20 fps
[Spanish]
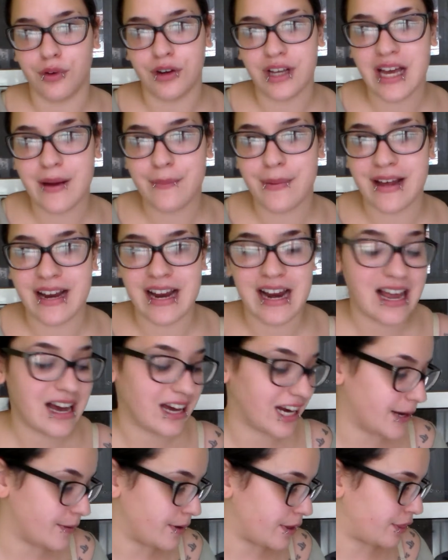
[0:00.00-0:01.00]
voy a parar
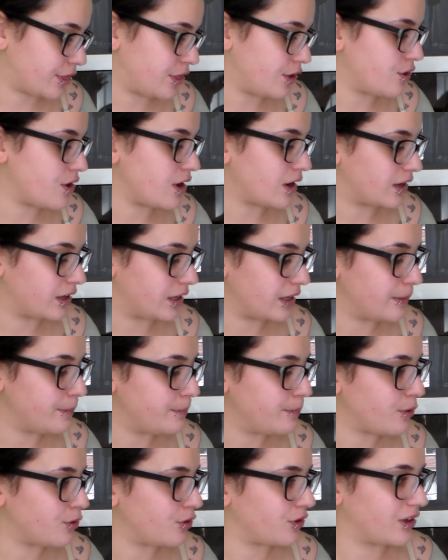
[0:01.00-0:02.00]
la grabación
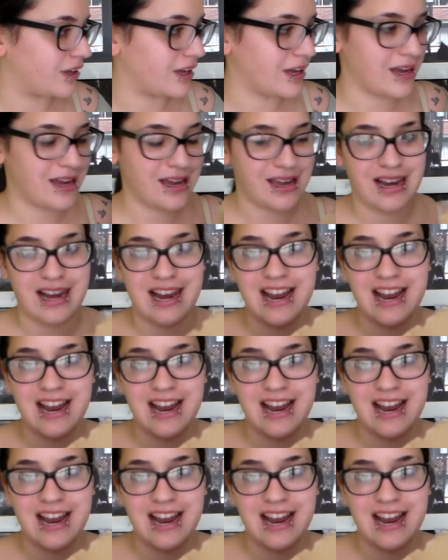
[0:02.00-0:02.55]
aquí porque